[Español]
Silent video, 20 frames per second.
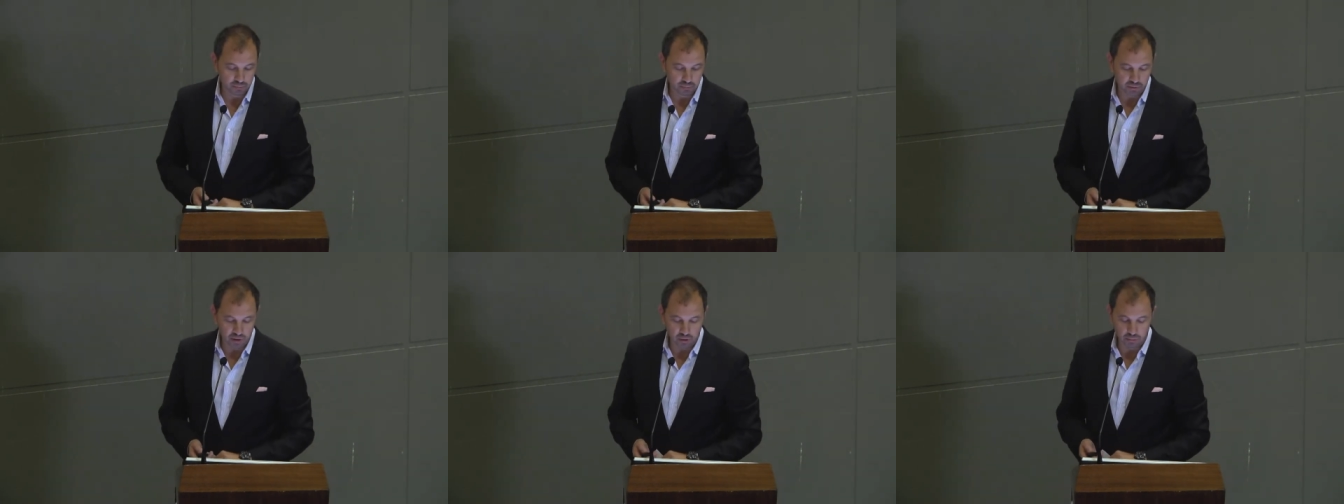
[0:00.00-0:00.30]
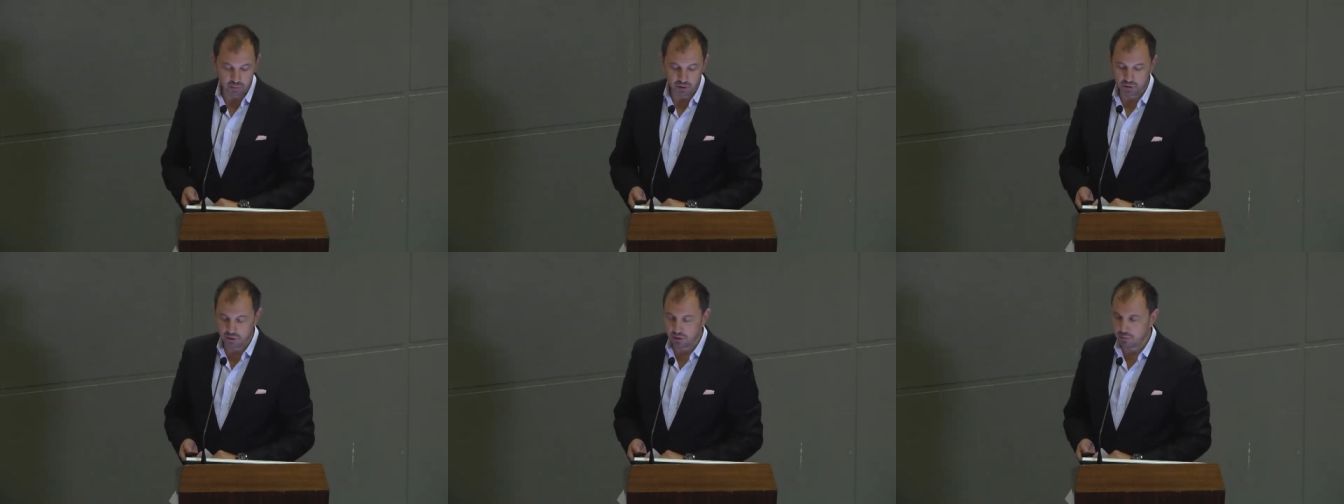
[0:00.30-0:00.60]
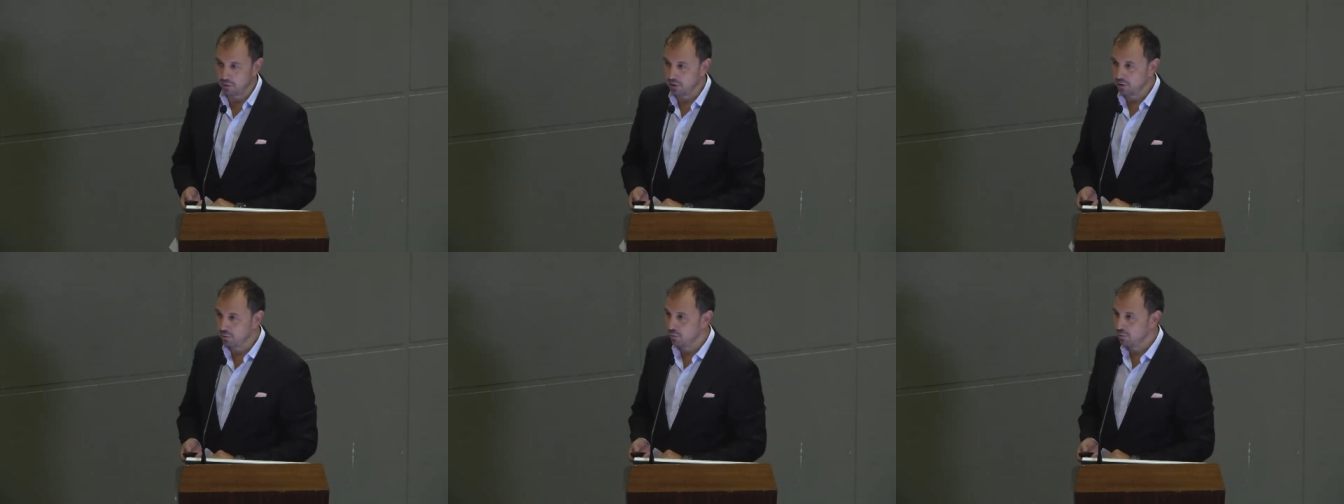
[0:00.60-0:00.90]
medio millón de
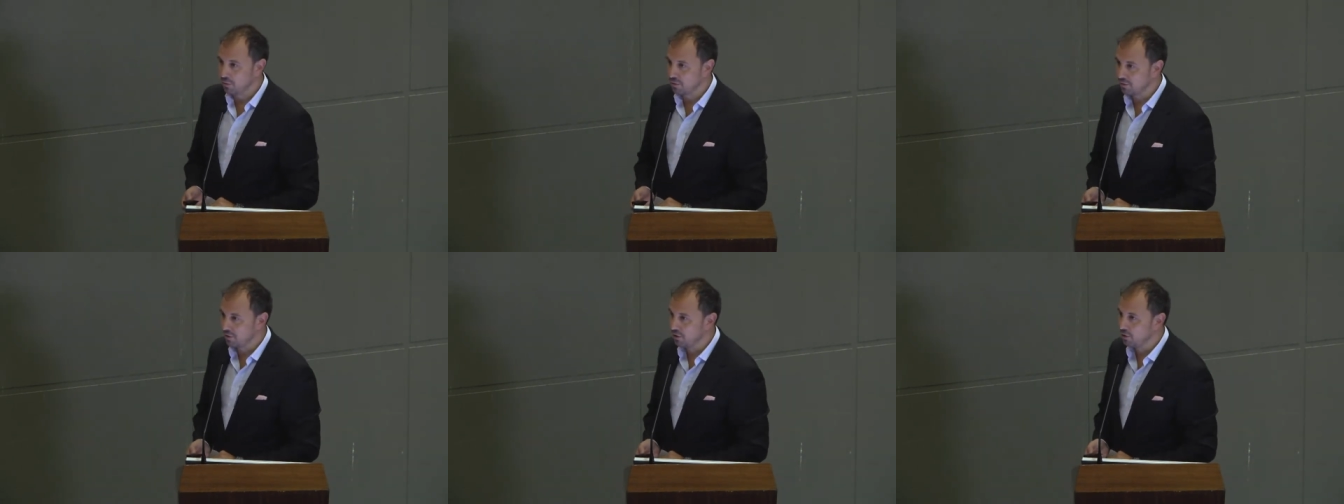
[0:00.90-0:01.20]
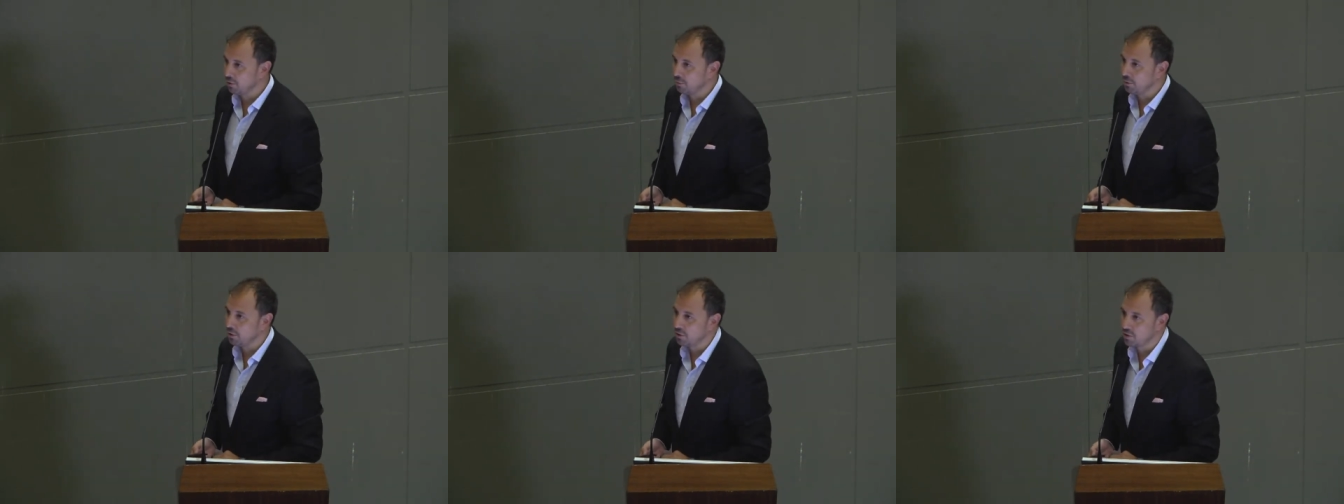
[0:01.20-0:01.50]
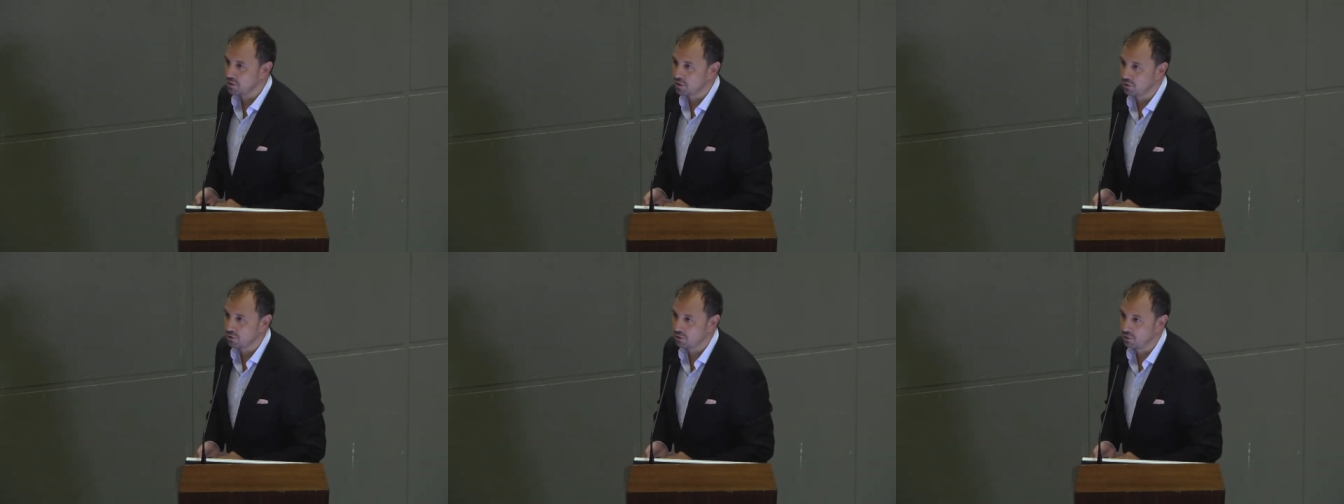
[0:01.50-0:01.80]
vehículos, 5
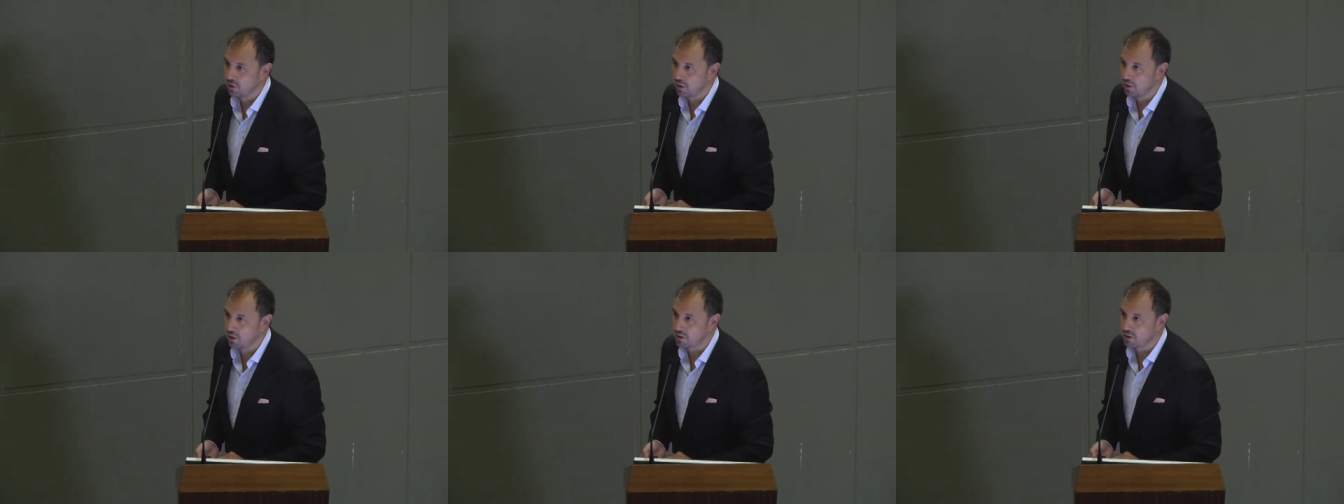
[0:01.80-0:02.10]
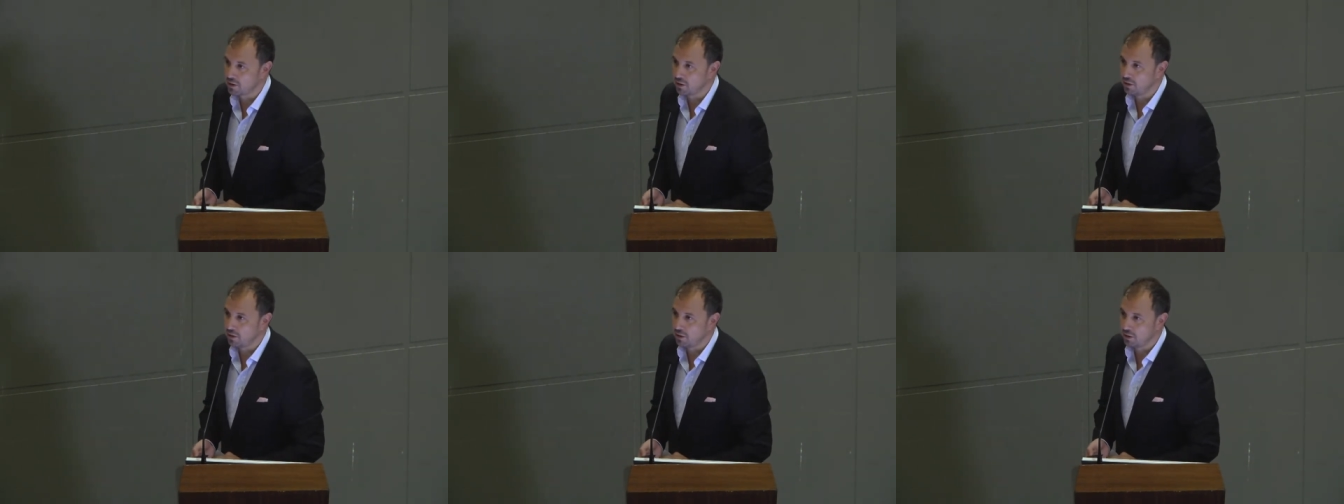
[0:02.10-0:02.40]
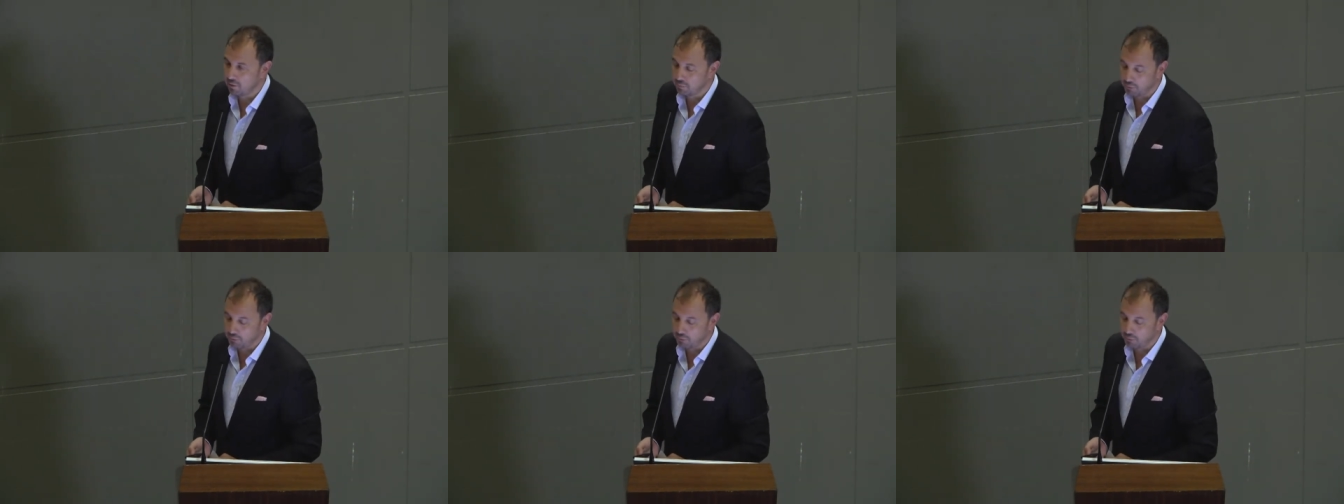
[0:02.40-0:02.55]
millones de toneladas al día